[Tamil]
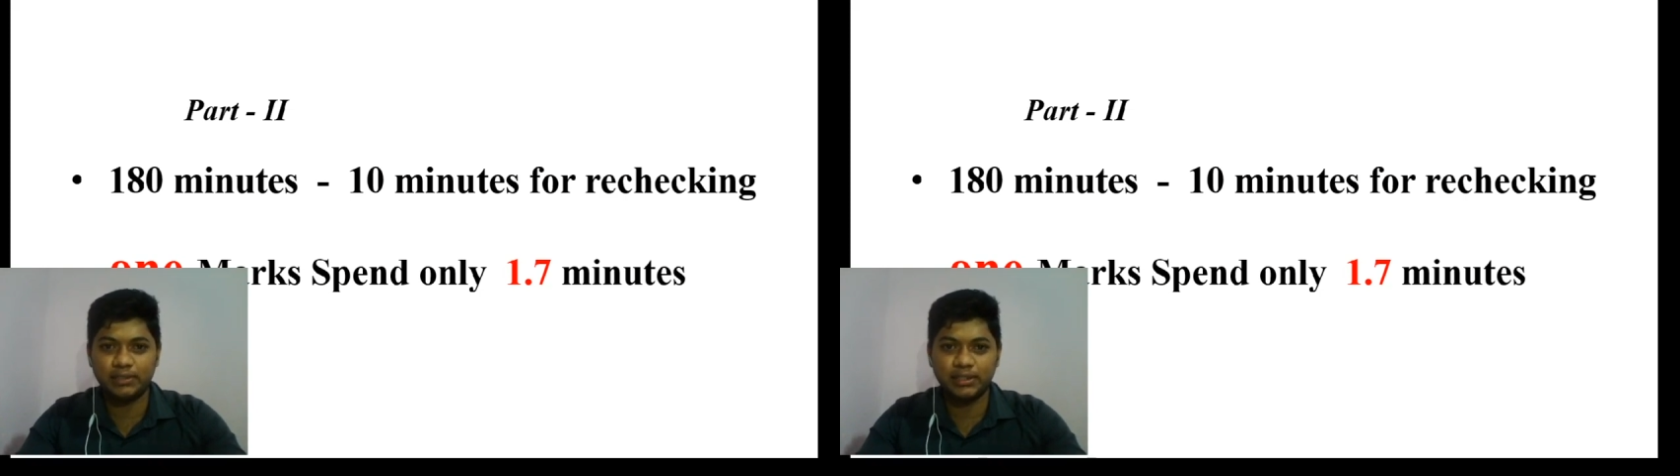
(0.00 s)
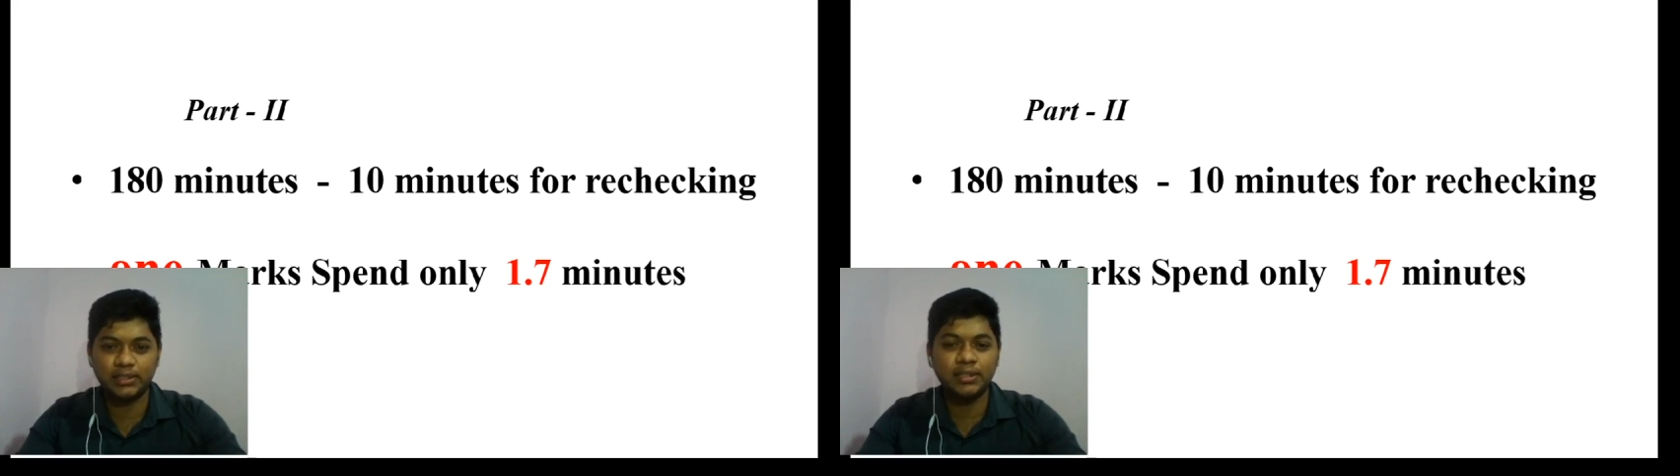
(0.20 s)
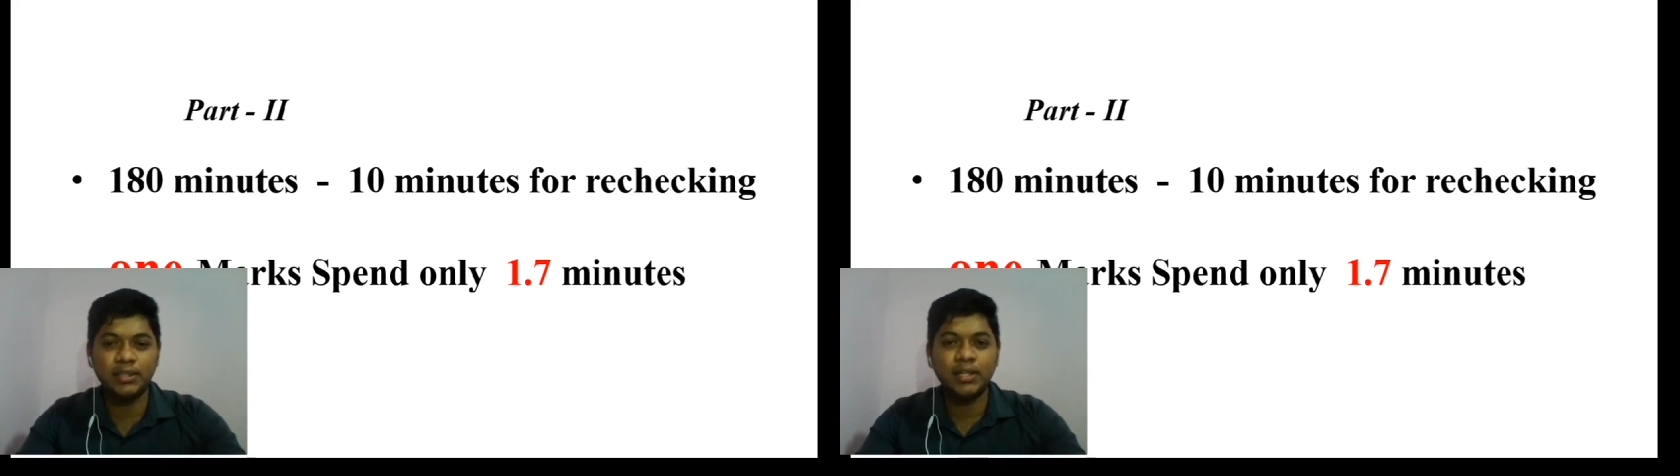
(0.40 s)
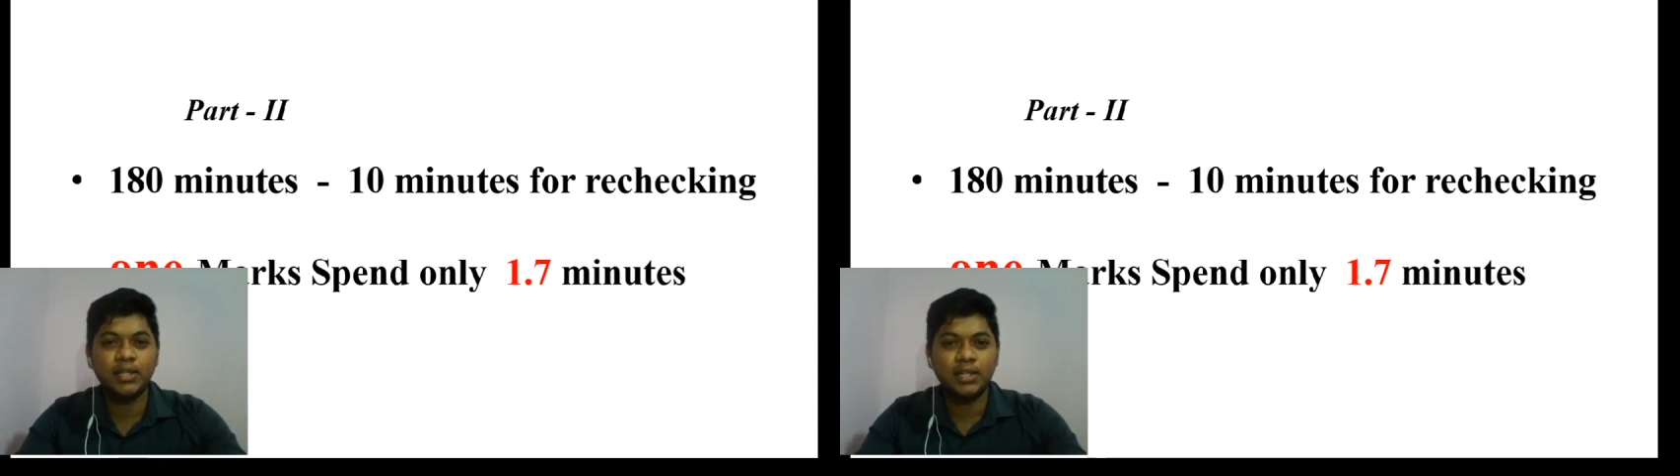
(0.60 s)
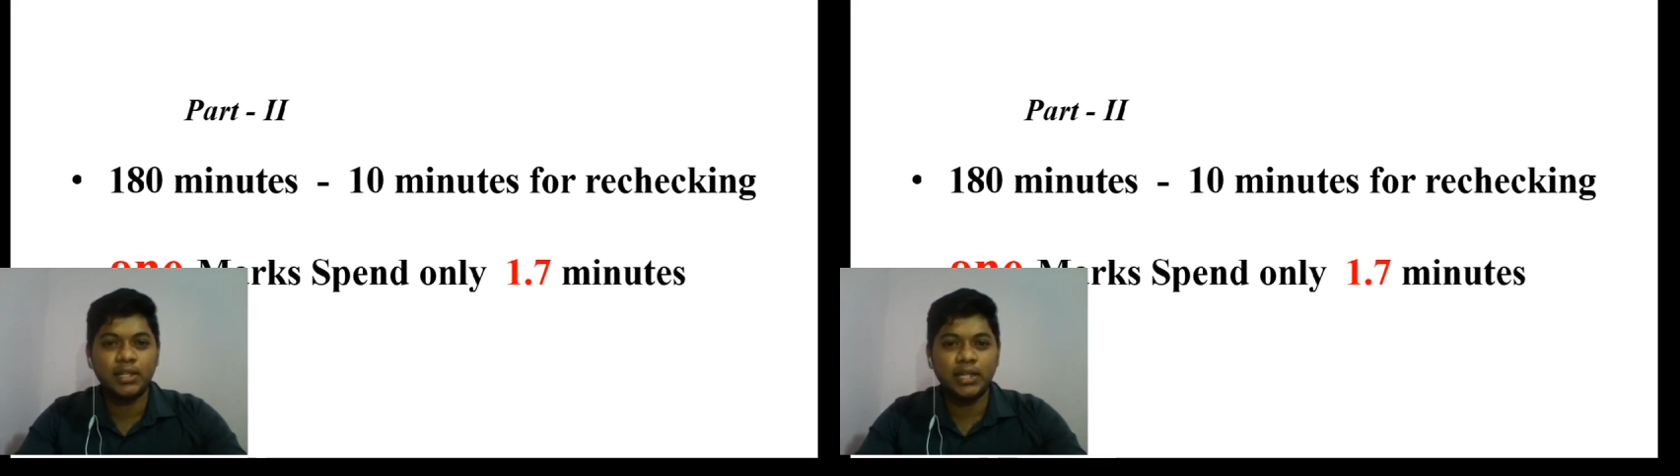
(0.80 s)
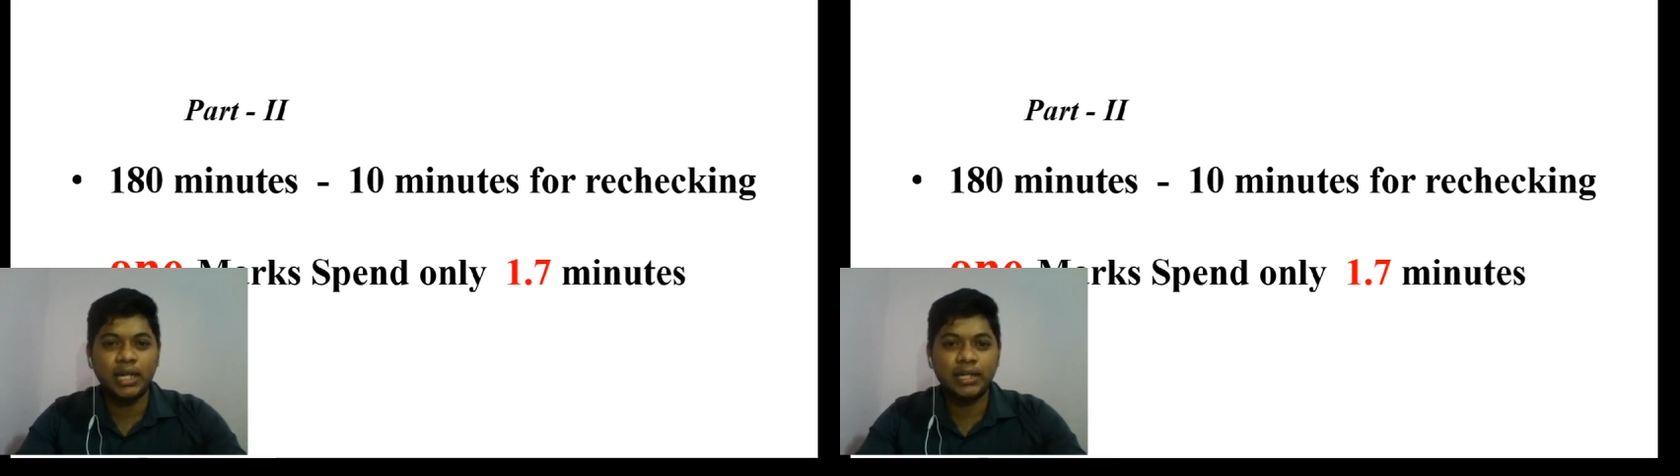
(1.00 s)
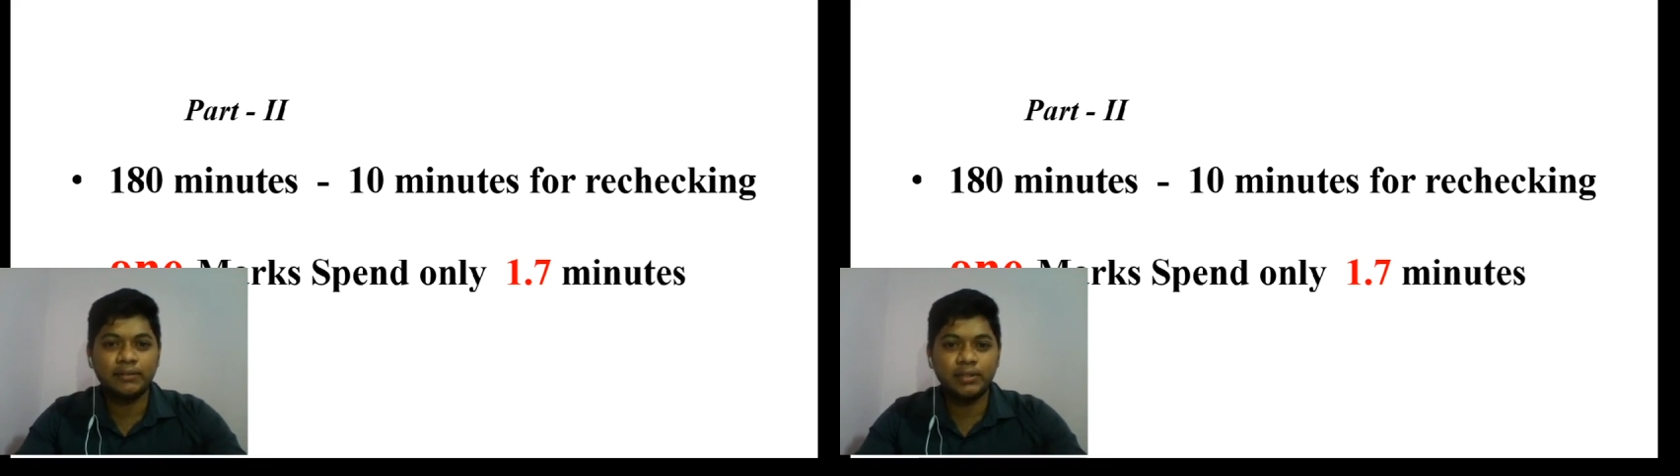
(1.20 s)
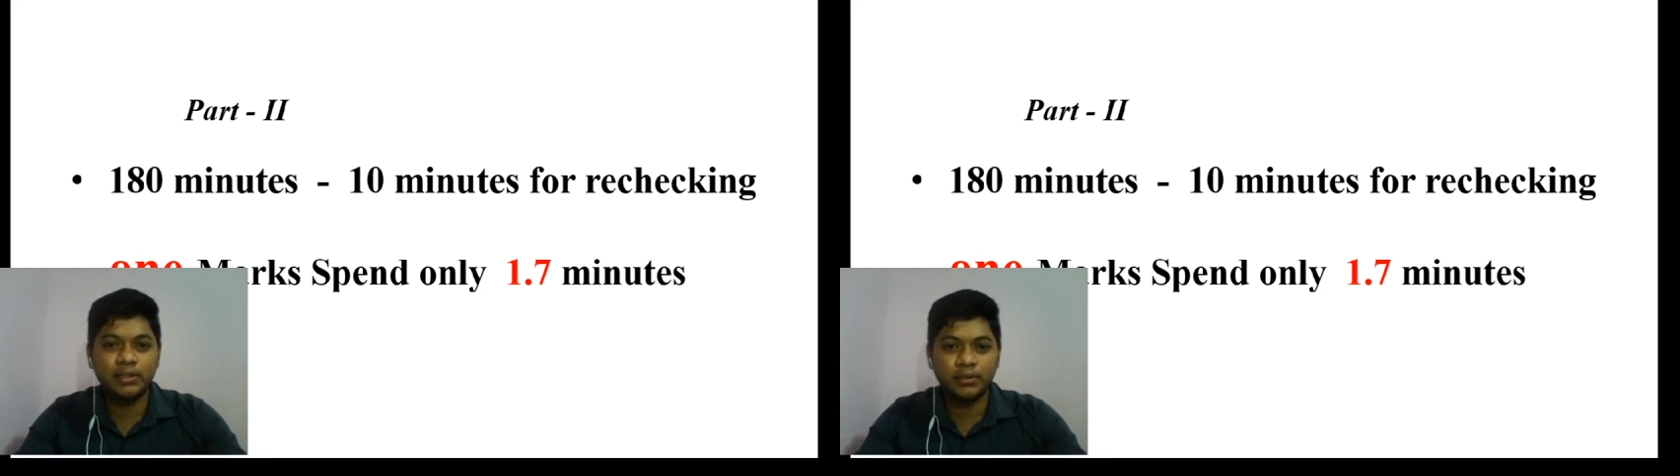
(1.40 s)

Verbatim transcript: வந்து நாங்கள்